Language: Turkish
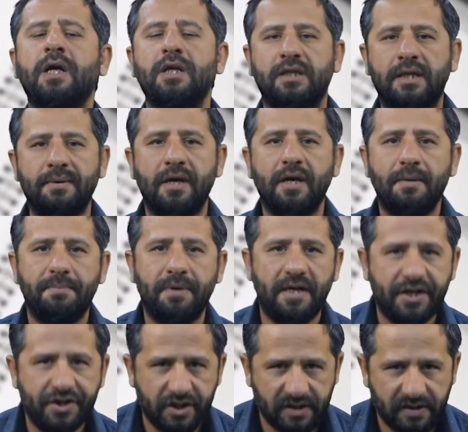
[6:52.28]
Tabi
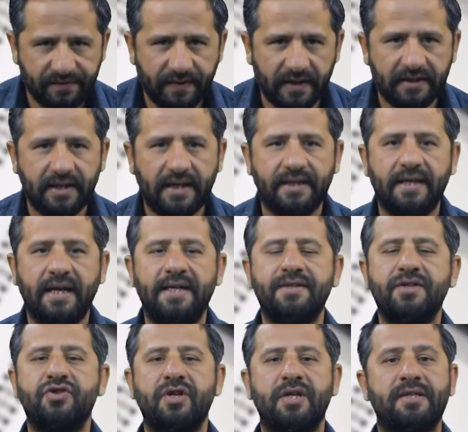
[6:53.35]
birleşik sıfatlar kendi
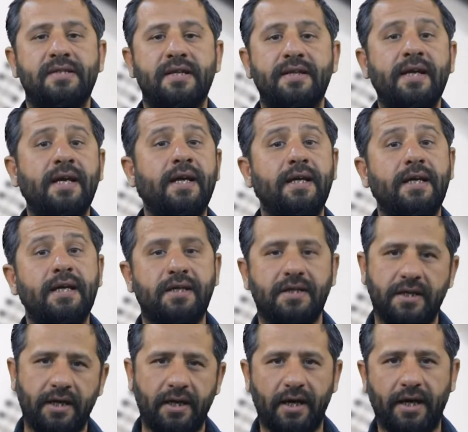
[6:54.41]
içerisinde
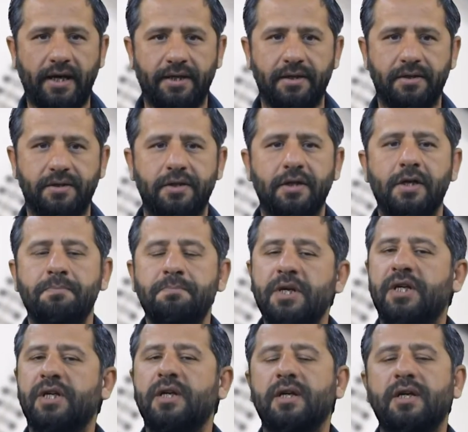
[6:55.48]
ikiye ayrılır.
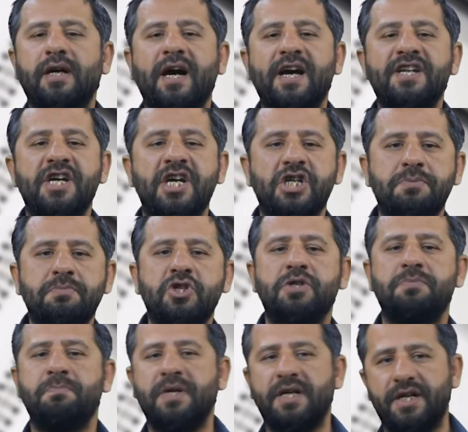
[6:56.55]
Bir,
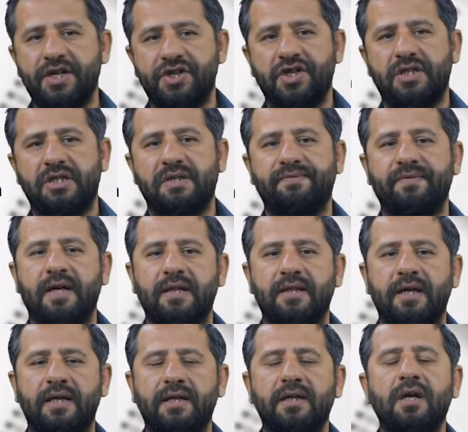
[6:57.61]
kaynaşmış birleşik
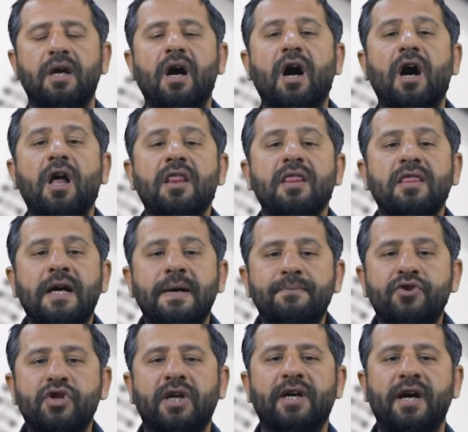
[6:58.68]
sıfatlar.
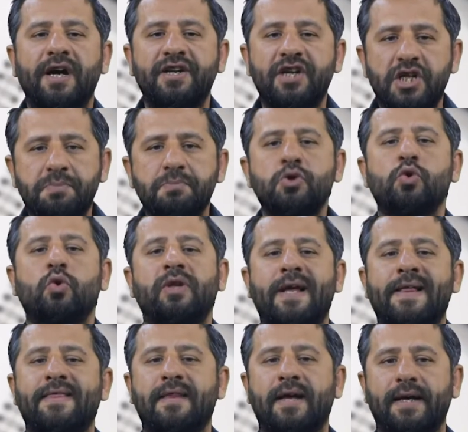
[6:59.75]
Anlamca kaynaşmış
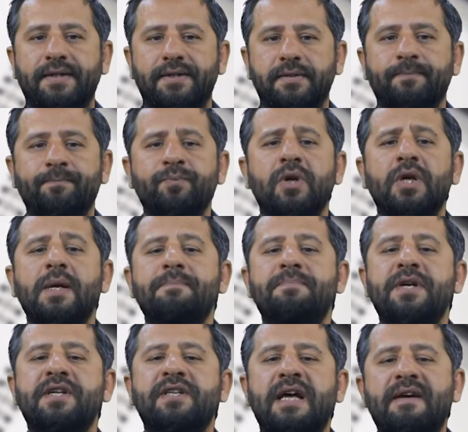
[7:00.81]
olanlardır.
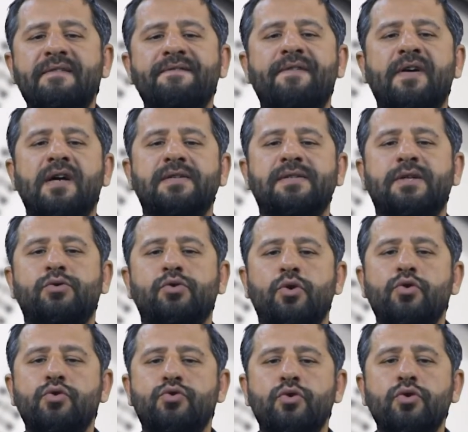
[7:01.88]
Birden fazla
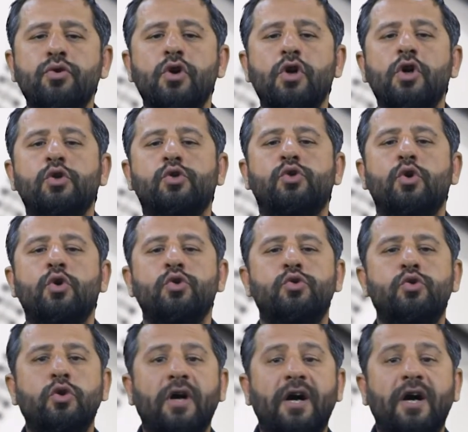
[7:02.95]
sözcüğün sözlük